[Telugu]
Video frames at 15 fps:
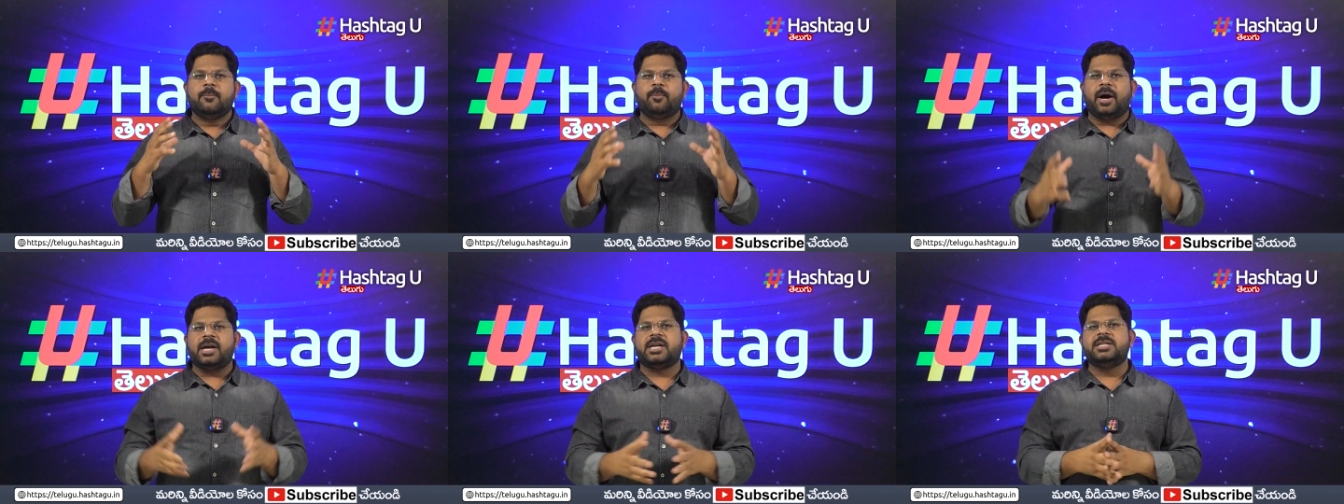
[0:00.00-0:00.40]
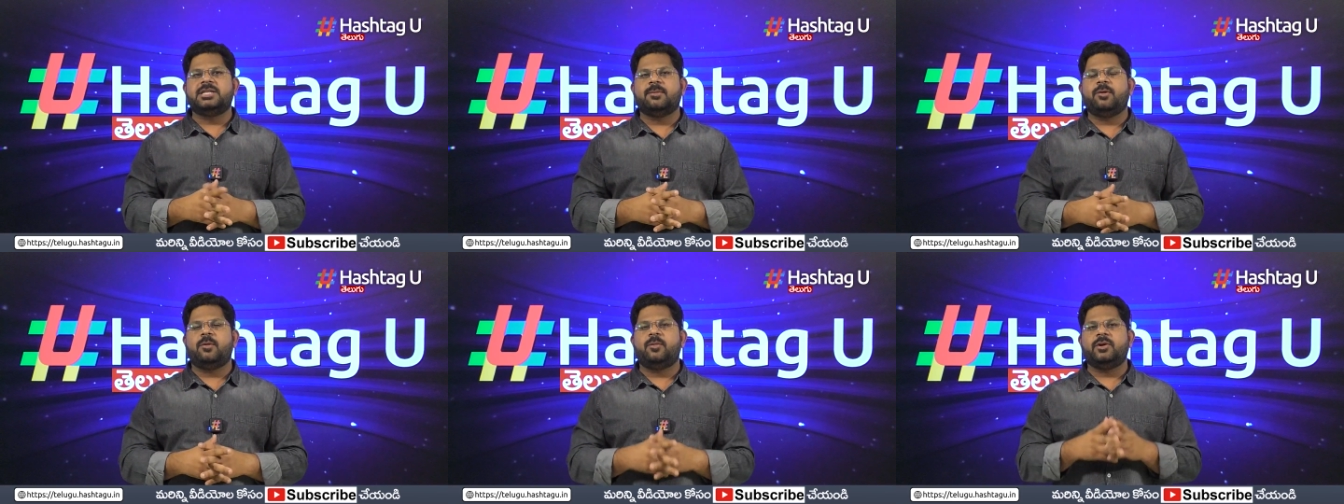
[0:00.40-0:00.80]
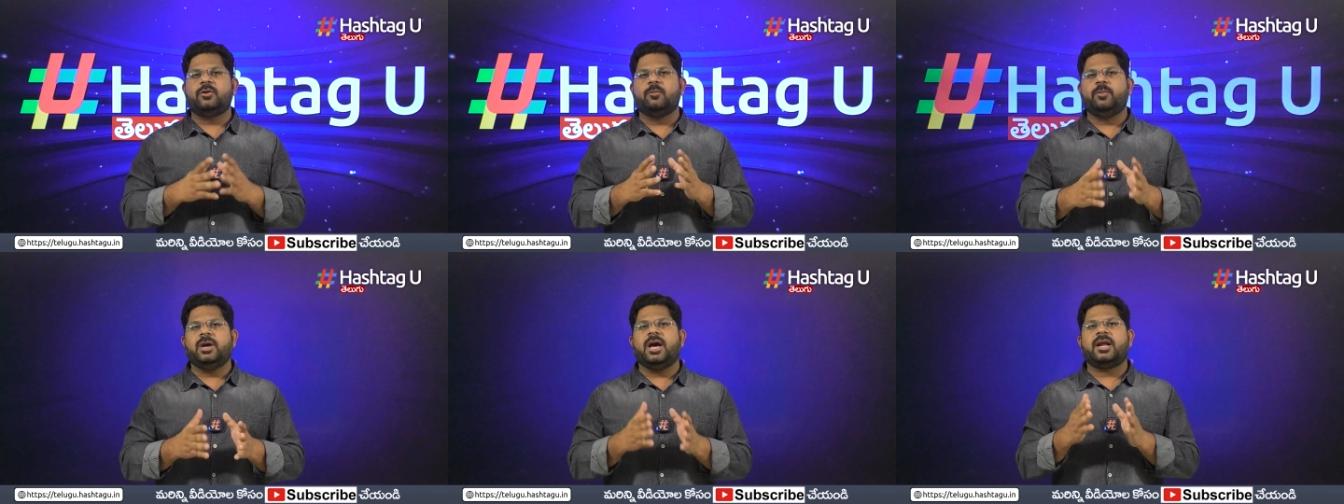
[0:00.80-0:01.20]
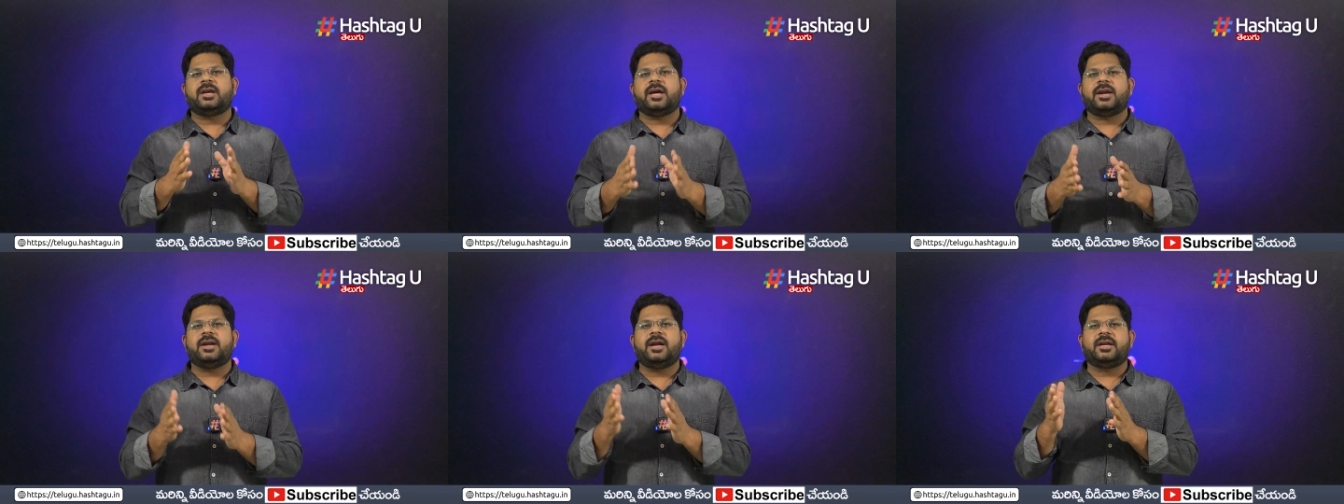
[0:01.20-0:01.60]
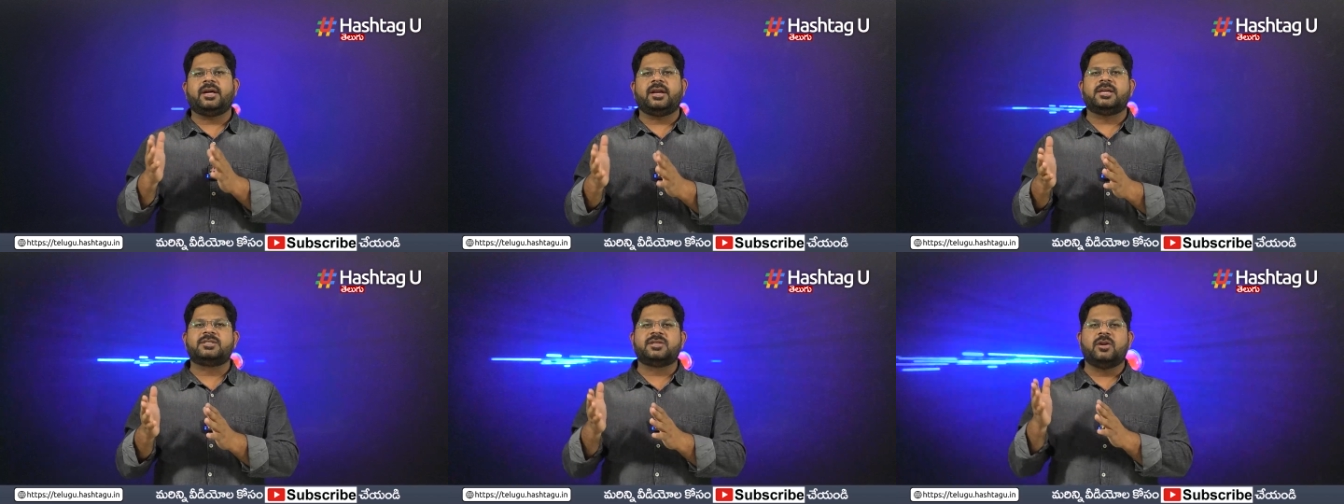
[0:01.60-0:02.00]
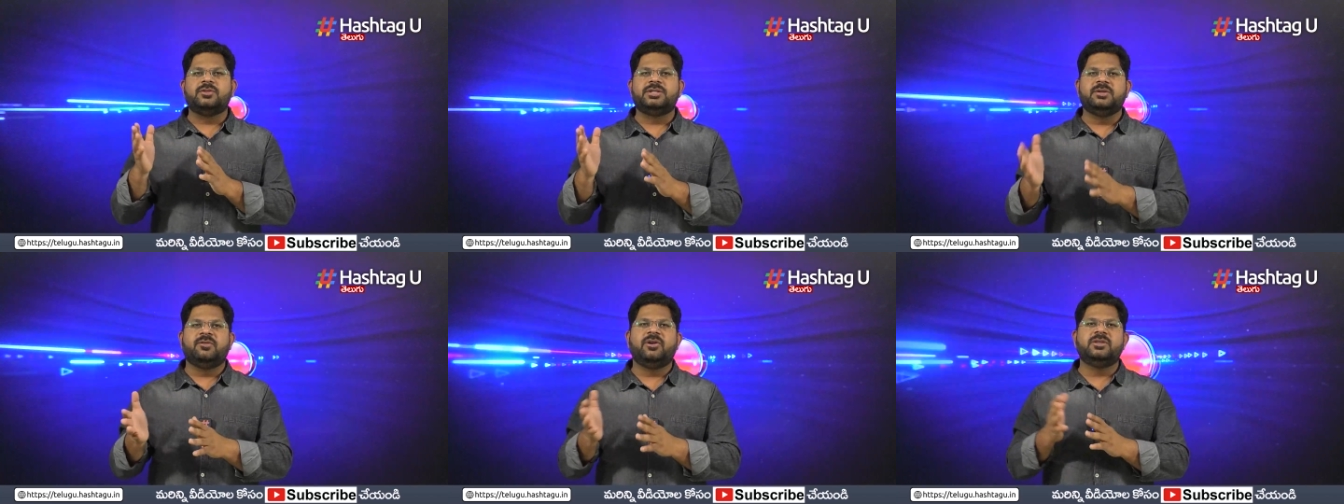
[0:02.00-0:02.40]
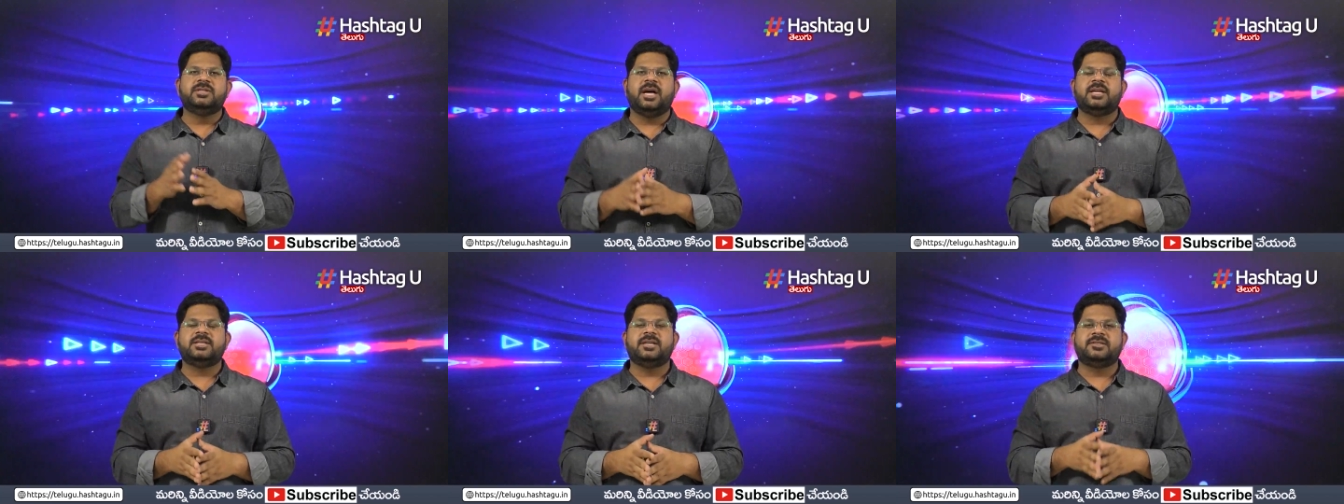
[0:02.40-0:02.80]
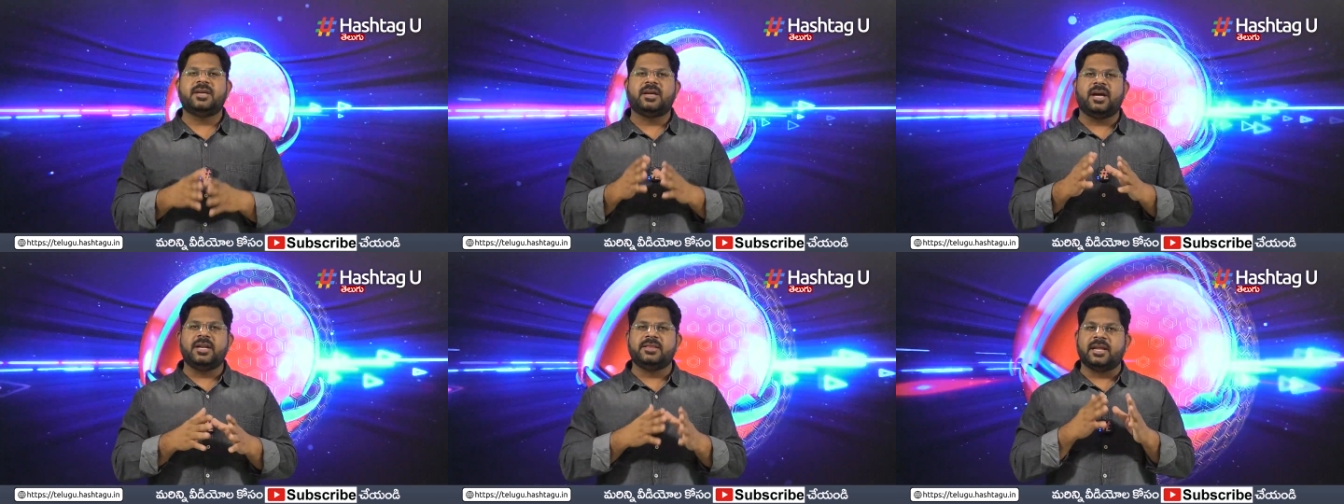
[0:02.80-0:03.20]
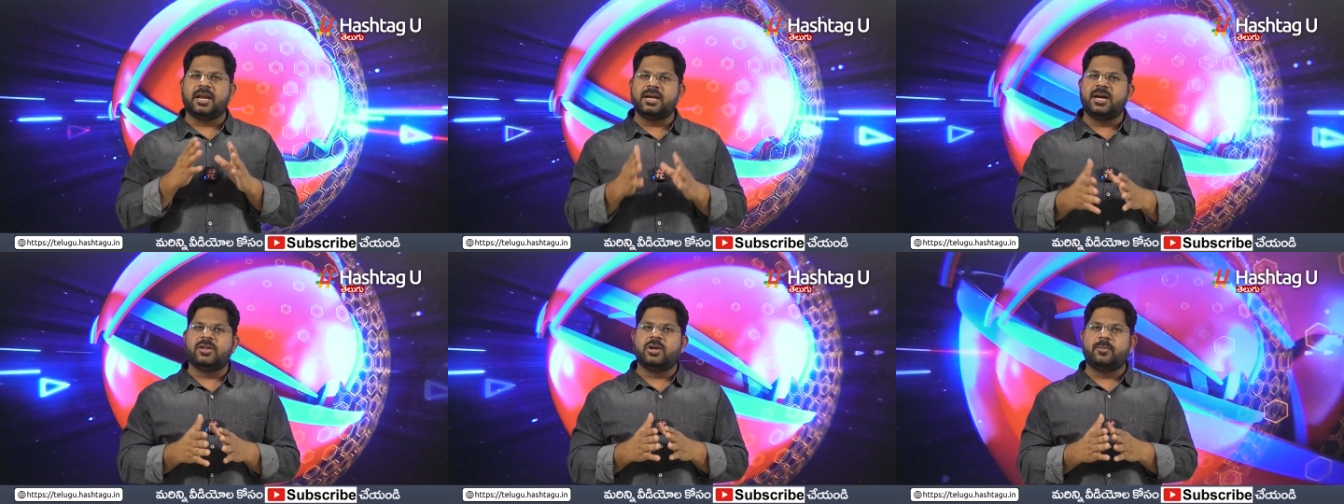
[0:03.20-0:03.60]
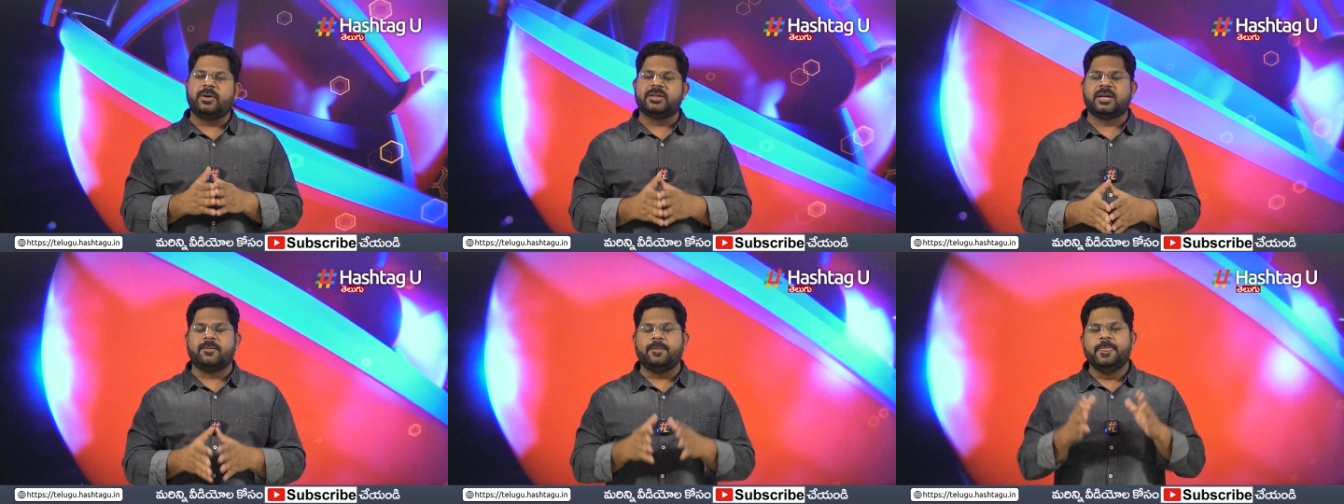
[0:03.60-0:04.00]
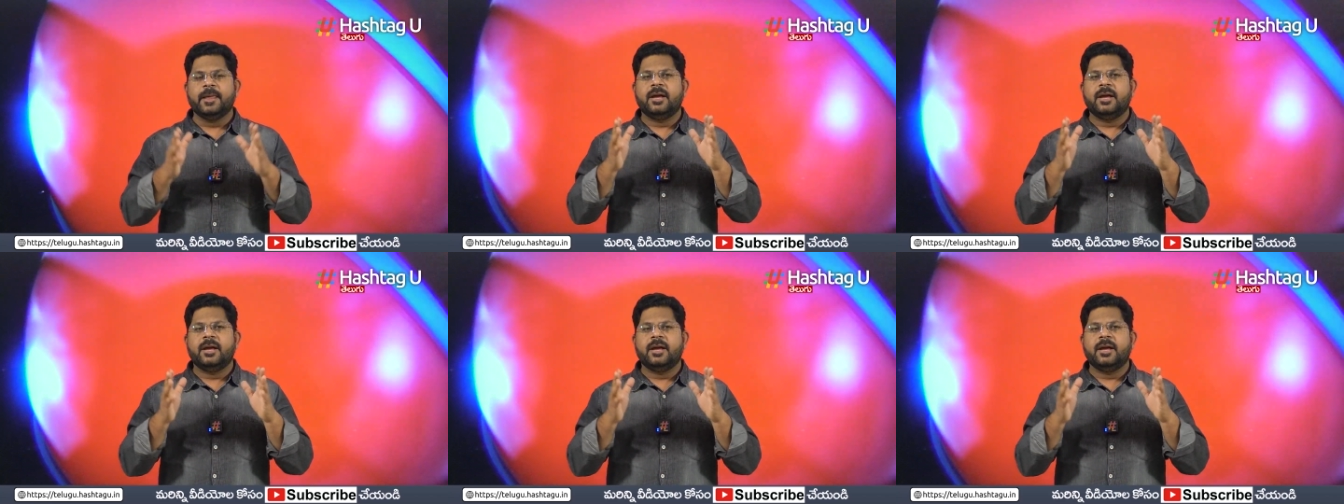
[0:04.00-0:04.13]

పాటించబోమంటూ బీహార్ కర్ణాటక రాష్ట్రాలు జీవోలు జారీ చేశాయి కానీ తెలంగాణలో మాత్రం